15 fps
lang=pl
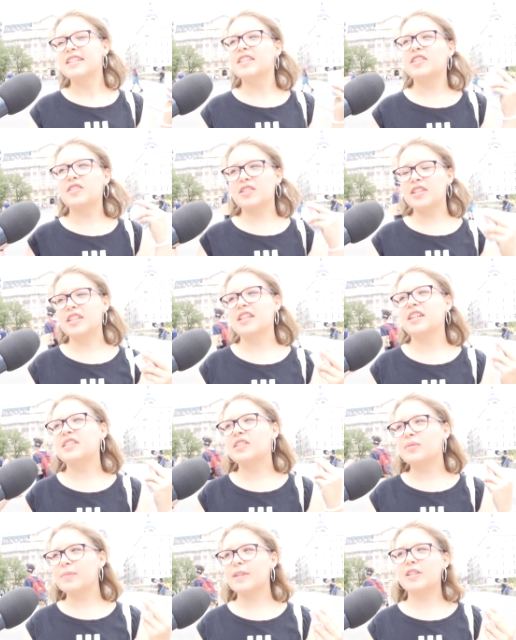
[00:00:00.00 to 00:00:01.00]
że coś
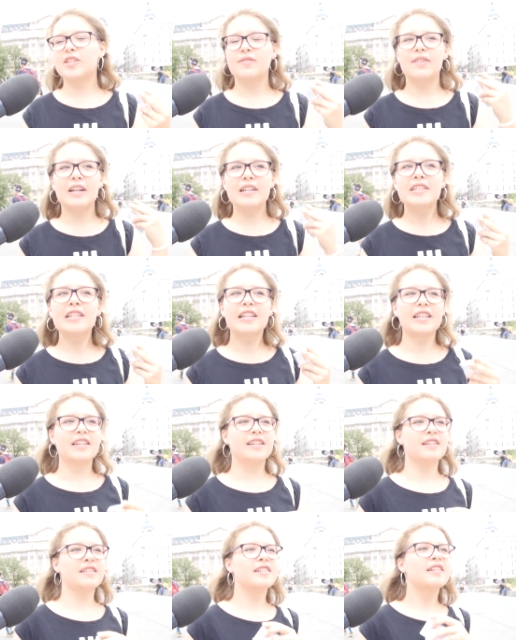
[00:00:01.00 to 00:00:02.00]
jednak zrobili, że
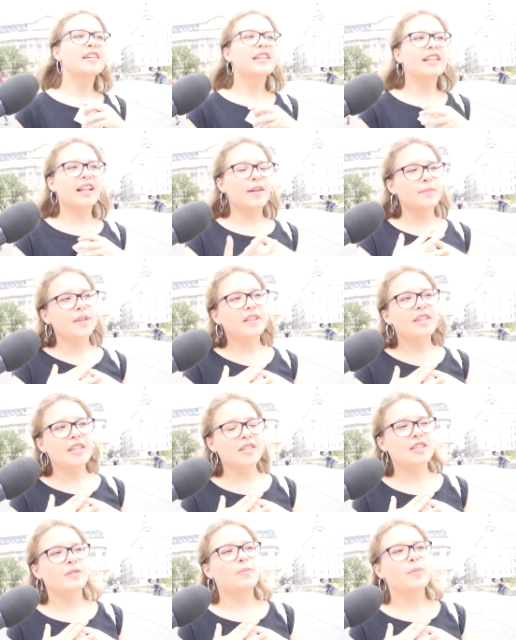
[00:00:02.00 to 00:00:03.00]
walczyli. I dla mnie
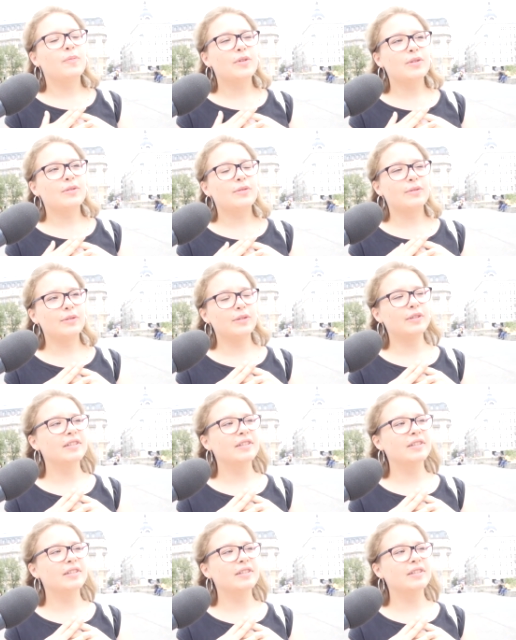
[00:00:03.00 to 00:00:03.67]
też jest po prostu